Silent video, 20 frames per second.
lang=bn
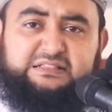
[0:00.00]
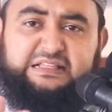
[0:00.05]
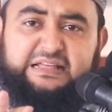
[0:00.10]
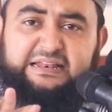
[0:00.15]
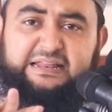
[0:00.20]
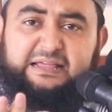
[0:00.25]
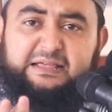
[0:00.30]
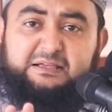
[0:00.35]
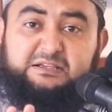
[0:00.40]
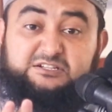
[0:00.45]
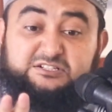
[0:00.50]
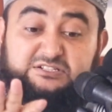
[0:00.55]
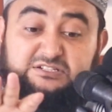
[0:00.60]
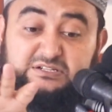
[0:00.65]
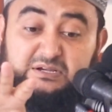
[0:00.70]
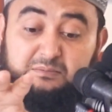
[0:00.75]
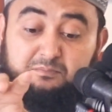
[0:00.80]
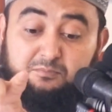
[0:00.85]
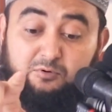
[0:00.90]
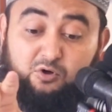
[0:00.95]
তিনি
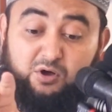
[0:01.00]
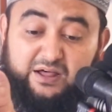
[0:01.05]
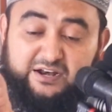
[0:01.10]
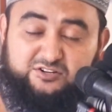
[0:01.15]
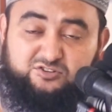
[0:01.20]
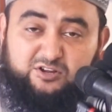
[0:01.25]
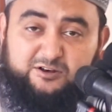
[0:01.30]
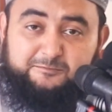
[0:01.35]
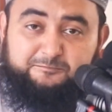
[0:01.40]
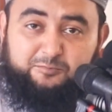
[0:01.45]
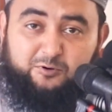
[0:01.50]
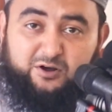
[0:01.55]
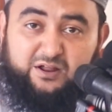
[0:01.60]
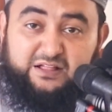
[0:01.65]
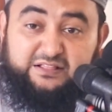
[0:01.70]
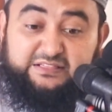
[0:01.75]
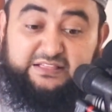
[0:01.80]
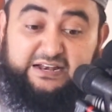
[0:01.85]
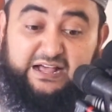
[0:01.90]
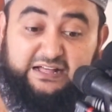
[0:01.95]
বুখারি শরীফ
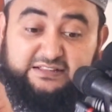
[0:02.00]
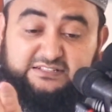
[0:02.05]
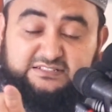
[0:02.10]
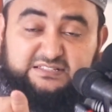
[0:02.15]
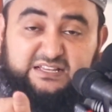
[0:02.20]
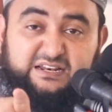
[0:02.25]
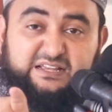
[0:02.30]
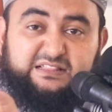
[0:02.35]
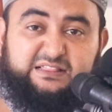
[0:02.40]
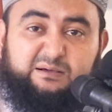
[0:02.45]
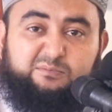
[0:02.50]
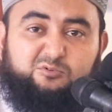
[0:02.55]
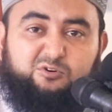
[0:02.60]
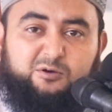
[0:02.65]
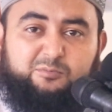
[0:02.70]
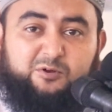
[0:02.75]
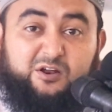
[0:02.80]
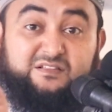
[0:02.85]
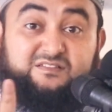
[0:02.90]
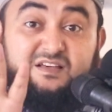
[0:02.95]
পড়ান তিনি হাদিসের
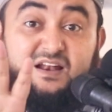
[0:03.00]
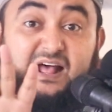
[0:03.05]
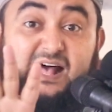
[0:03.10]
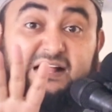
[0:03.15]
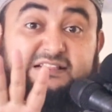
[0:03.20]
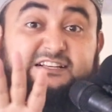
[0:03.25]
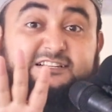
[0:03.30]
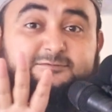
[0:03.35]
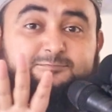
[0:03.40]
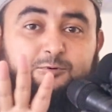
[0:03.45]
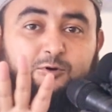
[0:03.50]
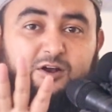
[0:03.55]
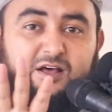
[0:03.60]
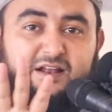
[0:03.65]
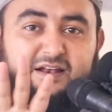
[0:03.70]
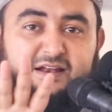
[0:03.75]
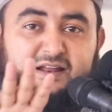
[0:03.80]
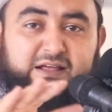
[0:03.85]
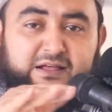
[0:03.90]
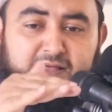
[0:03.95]
কিতাবগুলো পড়ান যারা হাদিস
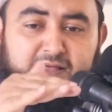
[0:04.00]
পড়ান